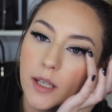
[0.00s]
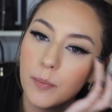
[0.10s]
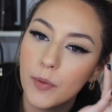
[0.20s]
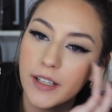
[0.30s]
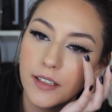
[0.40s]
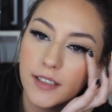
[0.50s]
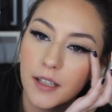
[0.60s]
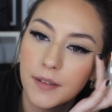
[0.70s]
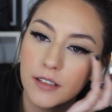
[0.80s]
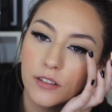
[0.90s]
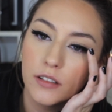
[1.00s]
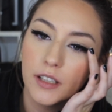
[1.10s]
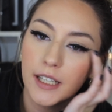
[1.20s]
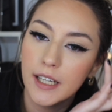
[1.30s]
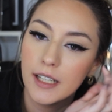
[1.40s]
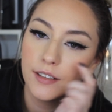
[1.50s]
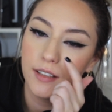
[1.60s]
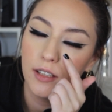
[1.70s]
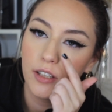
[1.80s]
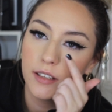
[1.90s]
Y pueden estar viendo que el
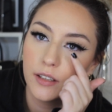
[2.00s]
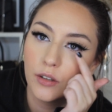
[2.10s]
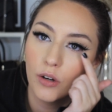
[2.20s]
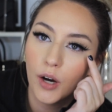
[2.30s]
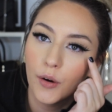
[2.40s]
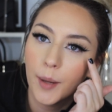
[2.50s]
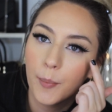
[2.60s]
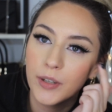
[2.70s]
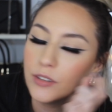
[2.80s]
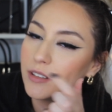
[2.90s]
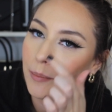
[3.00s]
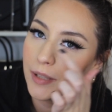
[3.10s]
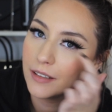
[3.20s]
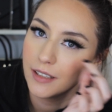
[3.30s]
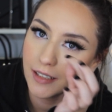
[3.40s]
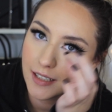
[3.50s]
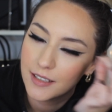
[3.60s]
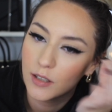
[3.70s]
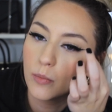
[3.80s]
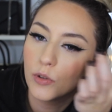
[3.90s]
estilo que tengo ahora puesto también tiene
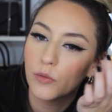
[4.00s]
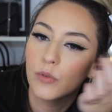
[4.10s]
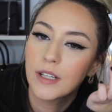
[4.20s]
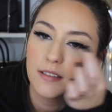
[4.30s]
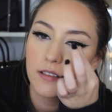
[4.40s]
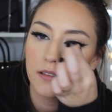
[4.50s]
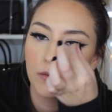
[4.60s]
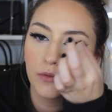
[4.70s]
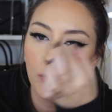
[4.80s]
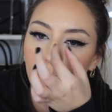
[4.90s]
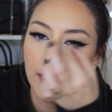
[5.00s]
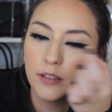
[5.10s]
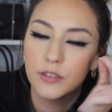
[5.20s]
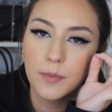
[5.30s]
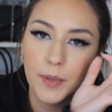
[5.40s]
así como unas, unos pelitos